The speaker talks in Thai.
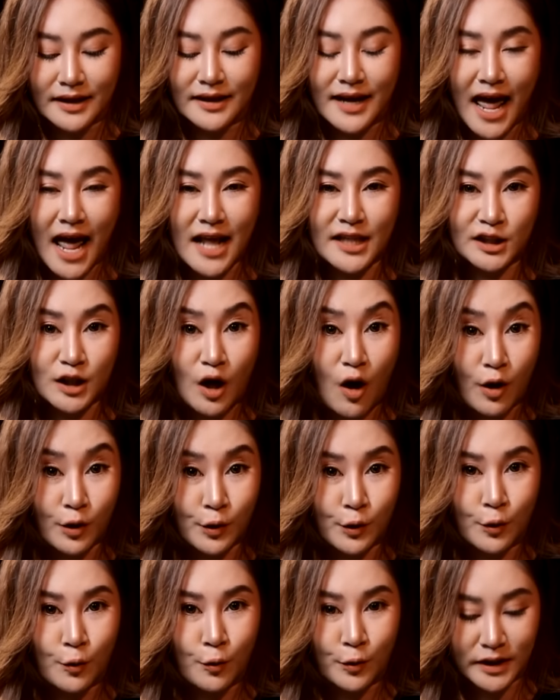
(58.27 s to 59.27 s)
และจ่อ
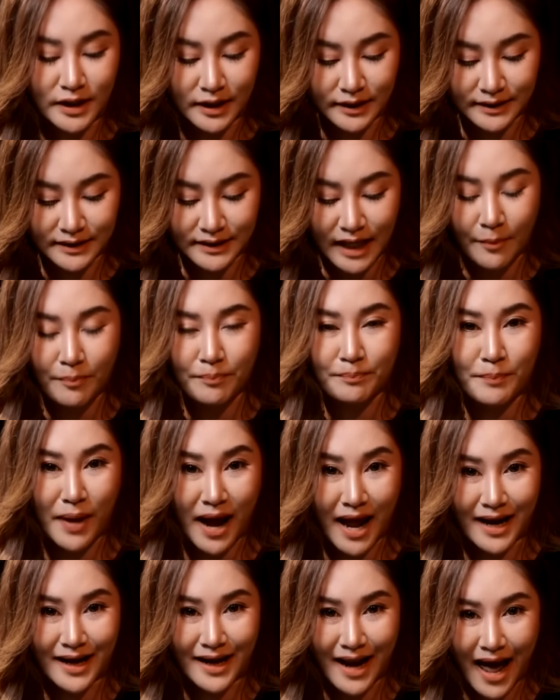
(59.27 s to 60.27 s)
ถูกยึดทรัพย์
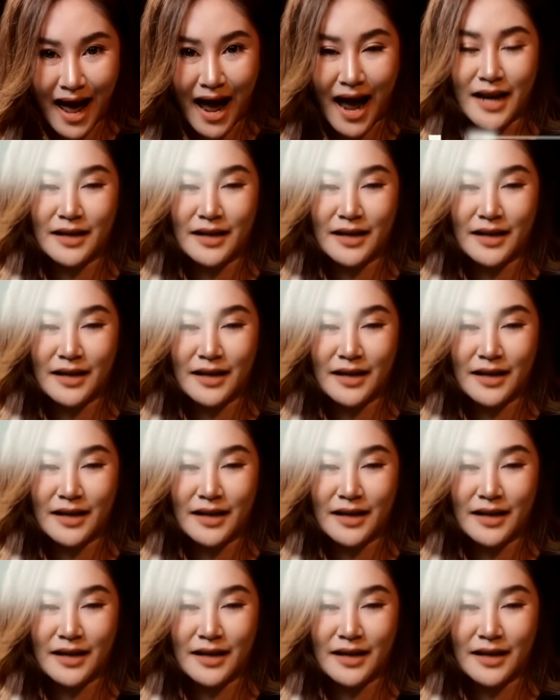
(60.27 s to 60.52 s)
พันล้า